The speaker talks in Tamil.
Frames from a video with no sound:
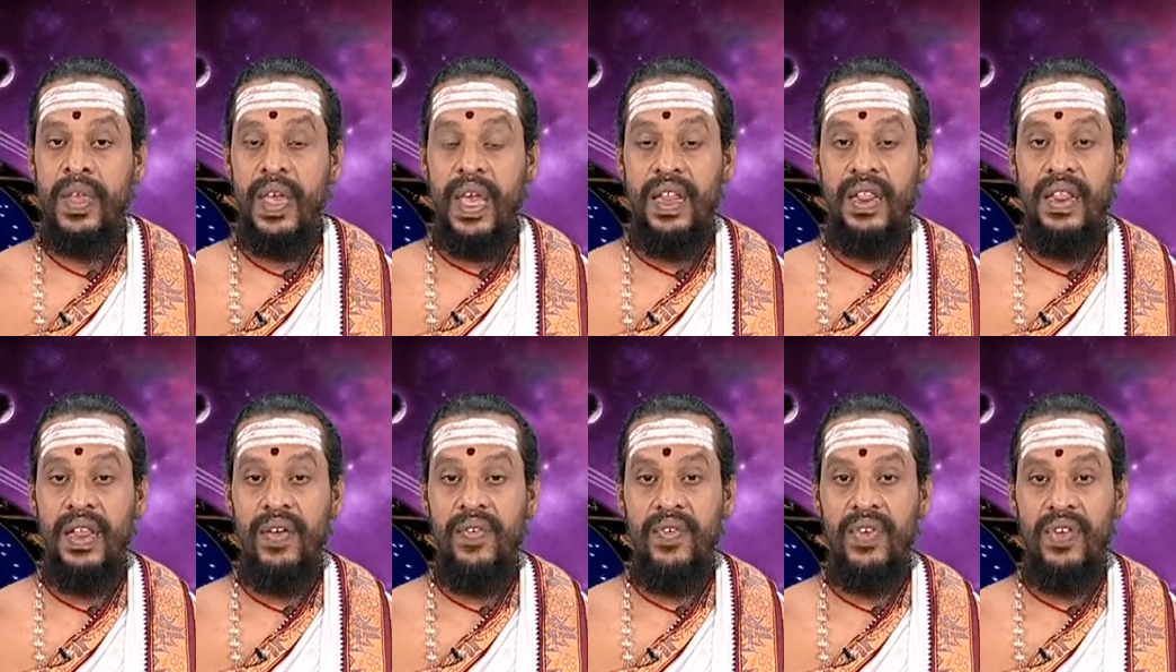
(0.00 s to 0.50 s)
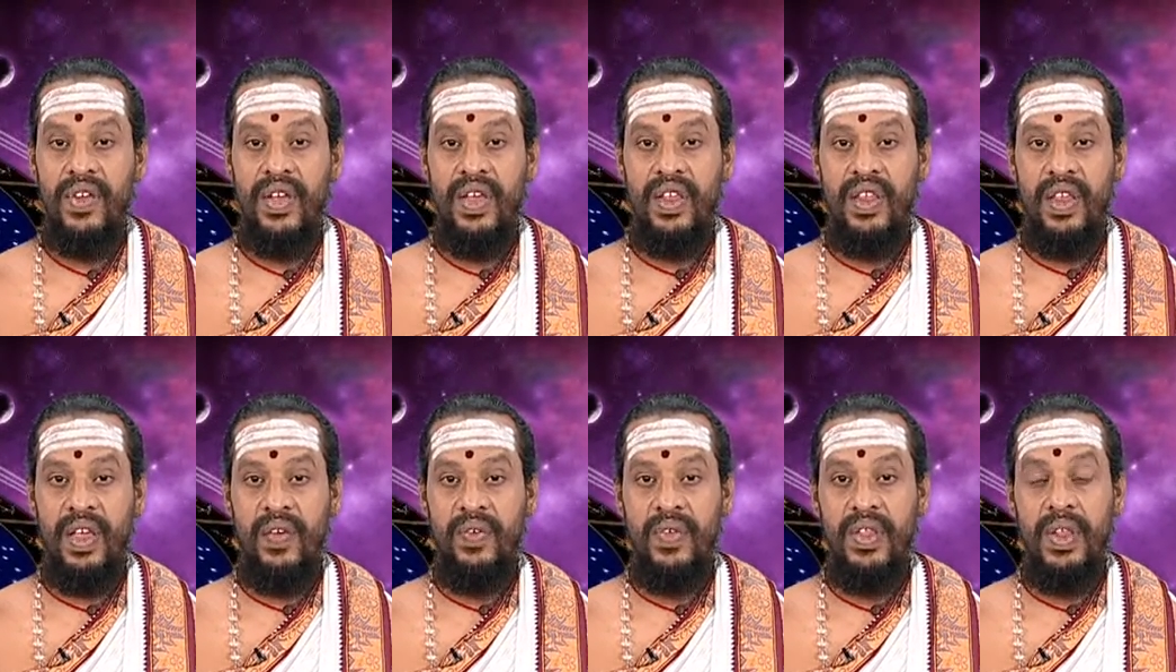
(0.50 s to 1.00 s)
எந்த
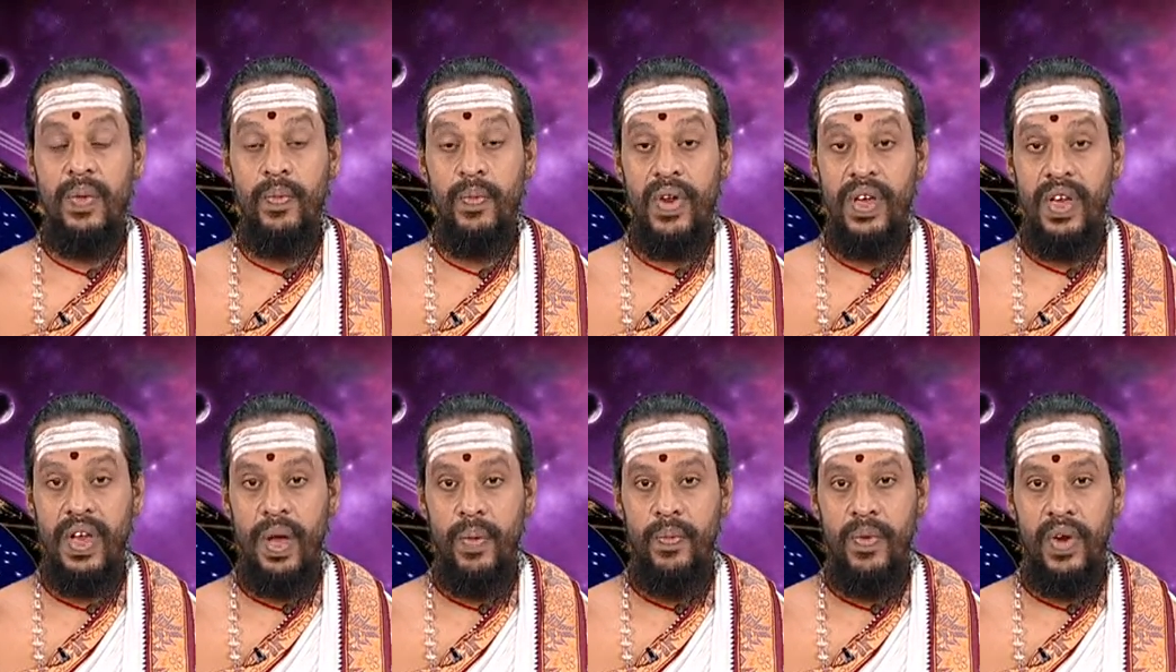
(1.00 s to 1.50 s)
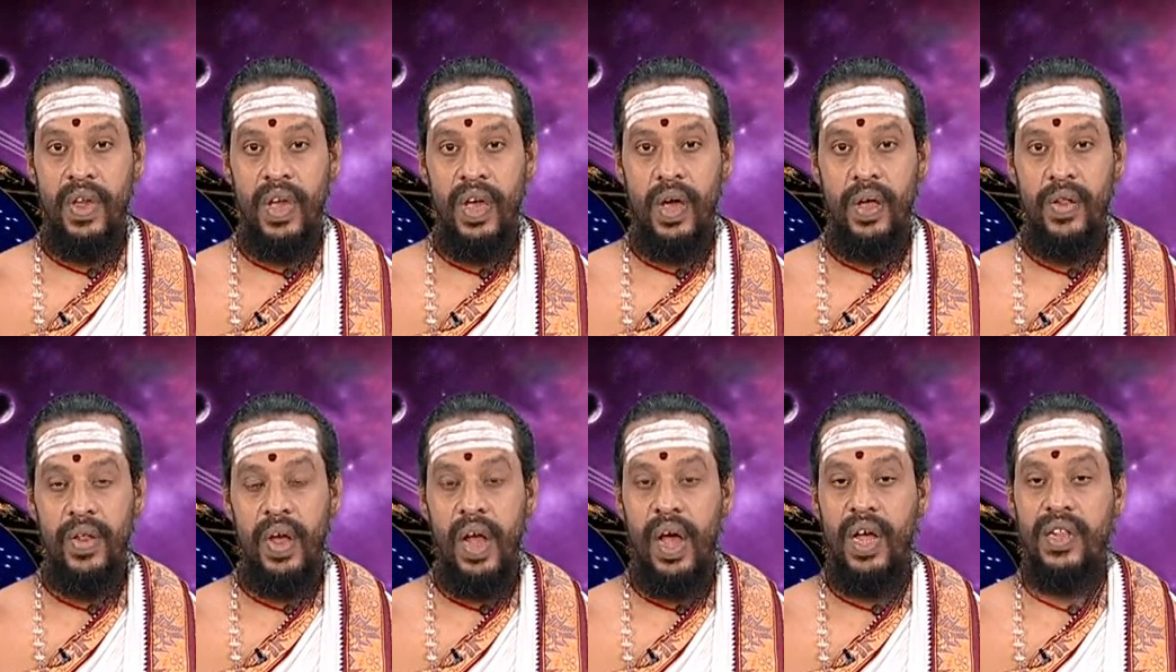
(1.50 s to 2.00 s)
விஷயத்தை வந்து முடிக்க
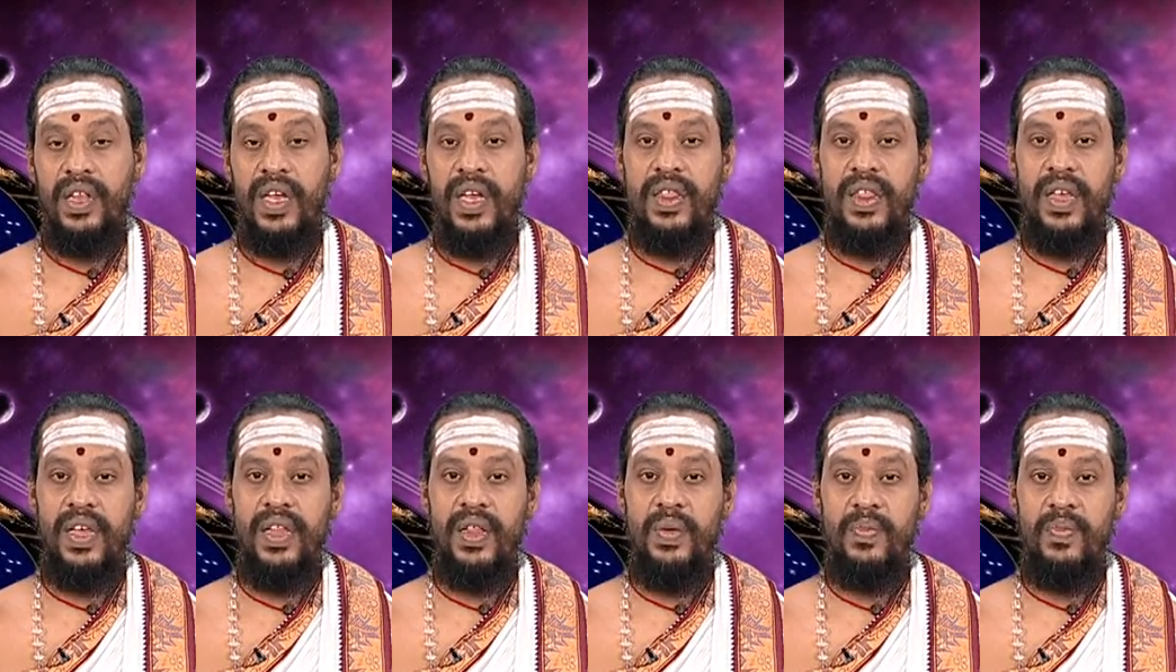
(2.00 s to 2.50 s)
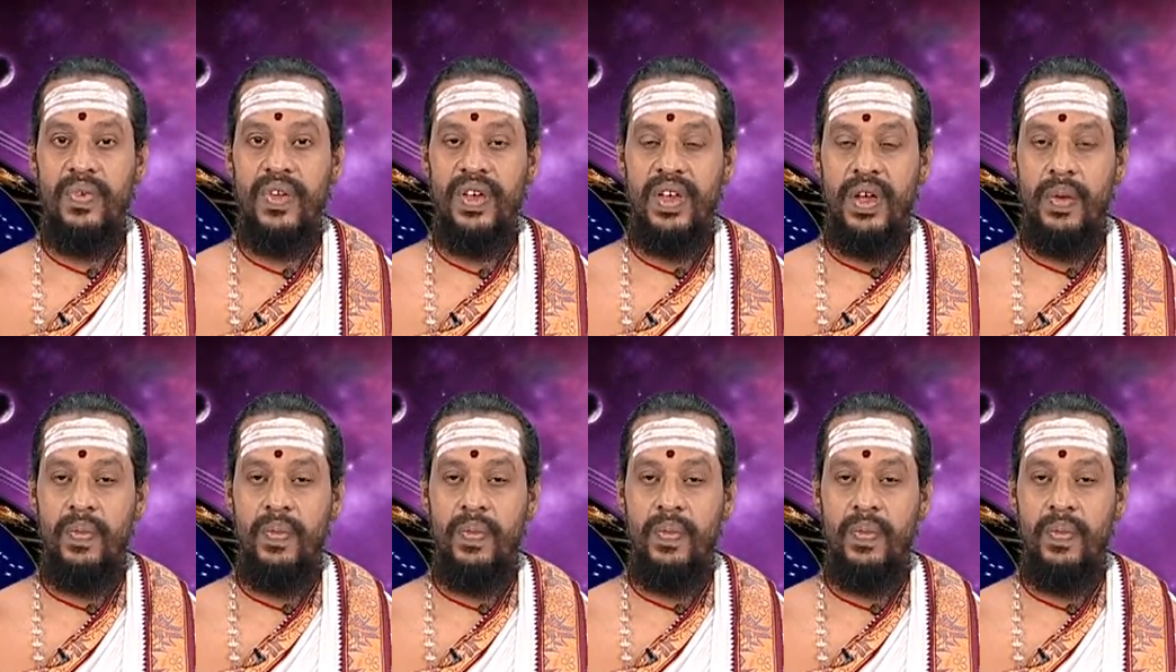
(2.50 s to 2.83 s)
முடியாதோ அதை செய்து முடிக்க